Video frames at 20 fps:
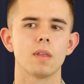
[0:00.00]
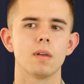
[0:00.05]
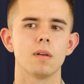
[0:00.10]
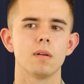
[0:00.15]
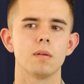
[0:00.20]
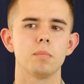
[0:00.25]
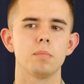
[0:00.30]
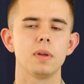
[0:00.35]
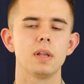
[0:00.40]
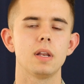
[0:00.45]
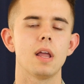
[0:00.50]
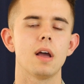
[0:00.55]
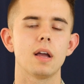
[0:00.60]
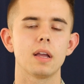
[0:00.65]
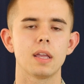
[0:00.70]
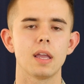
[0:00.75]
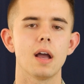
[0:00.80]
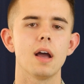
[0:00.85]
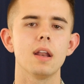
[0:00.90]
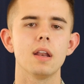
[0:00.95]
Uh,
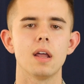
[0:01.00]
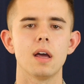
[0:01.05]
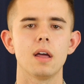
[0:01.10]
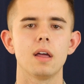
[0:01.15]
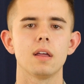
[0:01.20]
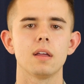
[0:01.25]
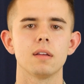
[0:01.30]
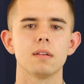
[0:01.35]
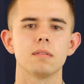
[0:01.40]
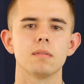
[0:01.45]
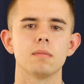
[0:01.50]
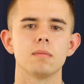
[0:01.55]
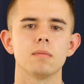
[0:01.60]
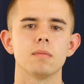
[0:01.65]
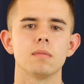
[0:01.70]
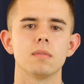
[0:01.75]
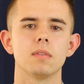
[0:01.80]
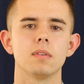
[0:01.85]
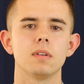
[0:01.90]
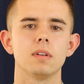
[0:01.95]
ana,
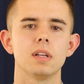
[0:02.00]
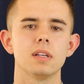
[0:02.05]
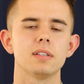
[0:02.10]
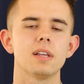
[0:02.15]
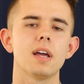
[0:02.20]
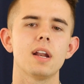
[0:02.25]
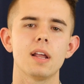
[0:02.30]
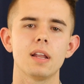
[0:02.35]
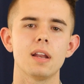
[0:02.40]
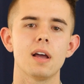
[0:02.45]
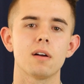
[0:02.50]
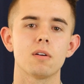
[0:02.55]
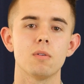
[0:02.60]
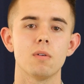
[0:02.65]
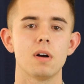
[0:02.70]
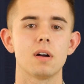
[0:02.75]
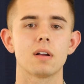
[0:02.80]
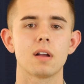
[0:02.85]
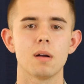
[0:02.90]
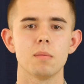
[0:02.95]
nasayra na
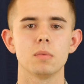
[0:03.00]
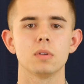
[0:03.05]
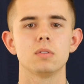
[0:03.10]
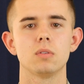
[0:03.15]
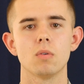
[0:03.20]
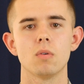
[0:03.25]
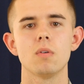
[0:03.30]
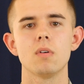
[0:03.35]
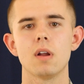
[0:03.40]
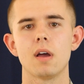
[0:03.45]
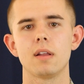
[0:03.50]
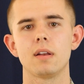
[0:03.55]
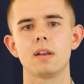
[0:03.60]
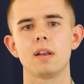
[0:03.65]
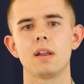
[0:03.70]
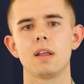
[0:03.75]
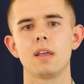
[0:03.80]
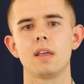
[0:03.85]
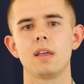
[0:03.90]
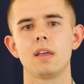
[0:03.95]
ko ang
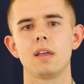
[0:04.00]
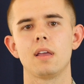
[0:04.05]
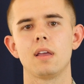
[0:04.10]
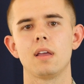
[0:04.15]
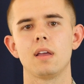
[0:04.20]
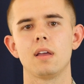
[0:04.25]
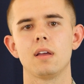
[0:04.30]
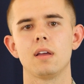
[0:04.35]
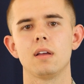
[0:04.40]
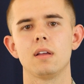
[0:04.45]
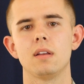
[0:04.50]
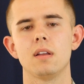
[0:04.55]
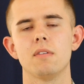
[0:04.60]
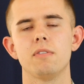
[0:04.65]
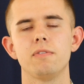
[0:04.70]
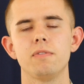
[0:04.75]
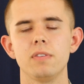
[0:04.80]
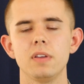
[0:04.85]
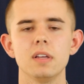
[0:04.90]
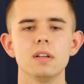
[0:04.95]
kamatuoran na
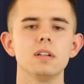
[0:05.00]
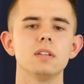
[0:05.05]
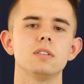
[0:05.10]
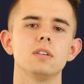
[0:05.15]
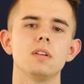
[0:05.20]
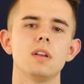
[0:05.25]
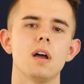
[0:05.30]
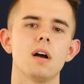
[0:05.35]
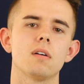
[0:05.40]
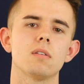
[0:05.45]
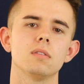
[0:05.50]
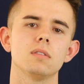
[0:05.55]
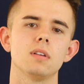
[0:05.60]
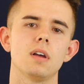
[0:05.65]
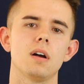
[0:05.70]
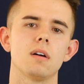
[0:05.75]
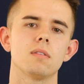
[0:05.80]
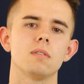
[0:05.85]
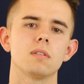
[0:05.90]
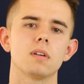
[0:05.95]
feel jud nako
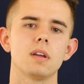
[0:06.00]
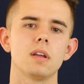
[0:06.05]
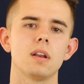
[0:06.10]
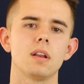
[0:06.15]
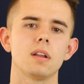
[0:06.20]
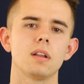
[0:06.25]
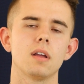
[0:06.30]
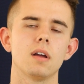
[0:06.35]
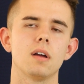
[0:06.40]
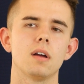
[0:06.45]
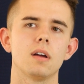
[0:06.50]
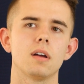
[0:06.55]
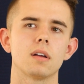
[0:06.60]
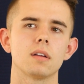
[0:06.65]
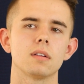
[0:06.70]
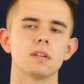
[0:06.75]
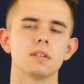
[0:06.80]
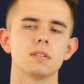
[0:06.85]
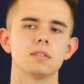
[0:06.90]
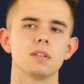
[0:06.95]
sa akong kin, uh,
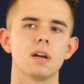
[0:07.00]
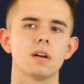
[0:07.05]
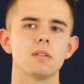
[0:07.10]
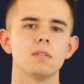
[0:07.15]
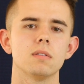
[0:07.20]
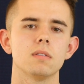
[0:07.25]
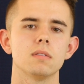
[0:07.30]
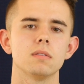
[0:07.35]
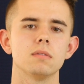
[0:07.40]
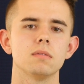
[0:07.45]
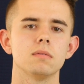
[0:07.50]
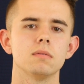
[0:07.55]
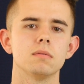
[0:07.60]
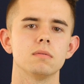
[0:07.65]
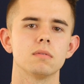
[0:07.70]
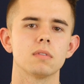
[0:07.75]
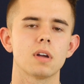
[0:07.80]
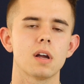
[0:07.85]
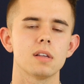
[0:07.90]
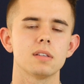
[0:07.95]
sa akong
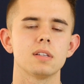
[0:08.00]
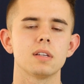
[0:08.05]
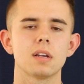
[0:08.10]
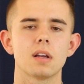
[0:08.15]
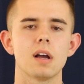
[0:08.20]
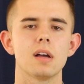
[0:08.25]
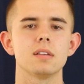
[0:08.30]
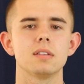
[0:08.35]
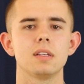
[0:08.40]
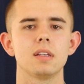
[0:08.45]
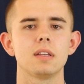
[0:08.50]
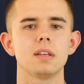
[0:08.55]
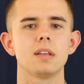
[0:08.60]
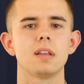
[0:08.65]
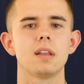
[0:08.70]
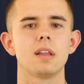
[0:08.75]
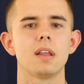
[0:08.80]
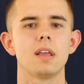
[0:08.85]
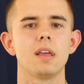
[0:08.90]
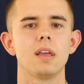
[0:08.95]
kasing-kasing
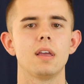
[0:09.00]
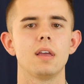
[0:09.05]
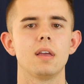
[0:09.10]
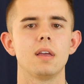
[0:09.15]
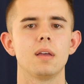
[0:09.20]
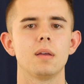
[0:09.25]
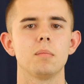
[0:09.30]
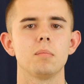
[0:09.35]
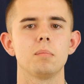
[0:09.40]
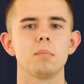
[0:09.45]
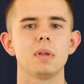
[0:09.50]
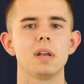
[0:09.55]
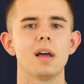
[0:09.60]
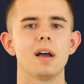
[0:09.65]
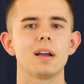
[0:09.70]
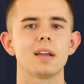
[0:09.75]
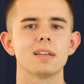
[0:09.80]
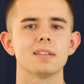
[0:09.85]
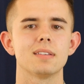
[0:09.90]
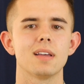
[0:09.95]

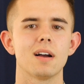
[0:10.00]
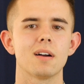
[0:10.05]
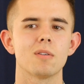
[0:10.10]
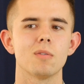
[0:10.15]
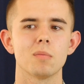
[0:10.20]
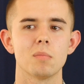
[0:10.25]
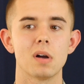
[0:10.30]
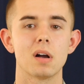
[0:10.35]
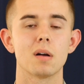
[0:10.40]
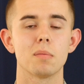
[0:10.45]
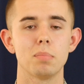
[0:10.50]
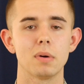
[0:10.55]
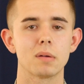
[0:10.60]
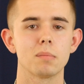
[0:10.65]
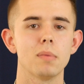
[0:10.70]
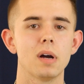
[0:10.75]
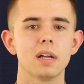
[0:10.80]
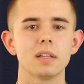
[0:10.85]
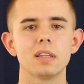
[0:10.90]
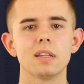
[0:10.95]
pinaagi sa akong mga
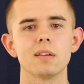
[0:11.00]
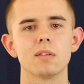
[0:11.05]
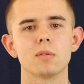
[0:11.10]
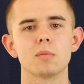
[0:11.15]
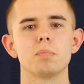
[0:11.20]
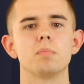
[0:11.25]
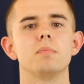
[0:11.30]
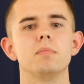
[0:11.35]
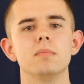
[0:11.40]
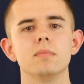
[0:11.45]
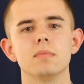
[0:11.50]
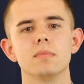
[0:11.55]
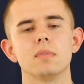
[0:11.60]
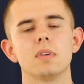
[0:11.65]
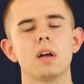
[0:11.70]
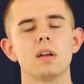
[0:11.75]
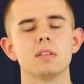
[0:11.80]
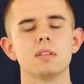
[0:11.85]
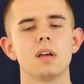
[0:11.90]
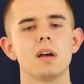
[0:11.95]
pagbati o
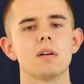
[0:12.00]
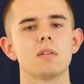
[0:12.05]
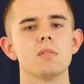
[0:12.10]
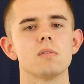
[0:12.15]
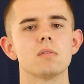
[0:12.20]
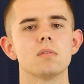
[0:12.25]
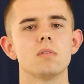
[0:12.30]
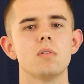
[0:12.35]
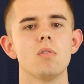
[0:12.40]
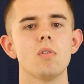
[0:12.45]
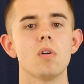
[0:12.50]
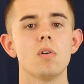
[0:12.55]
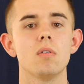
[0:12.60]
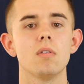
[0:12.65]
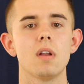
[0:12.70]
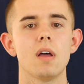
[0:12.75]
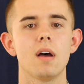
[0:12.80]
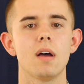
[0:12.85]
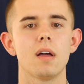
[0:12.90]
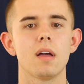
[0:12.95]
sa akong
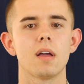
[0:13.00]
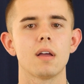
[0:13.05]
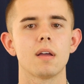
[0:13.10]
hunahuna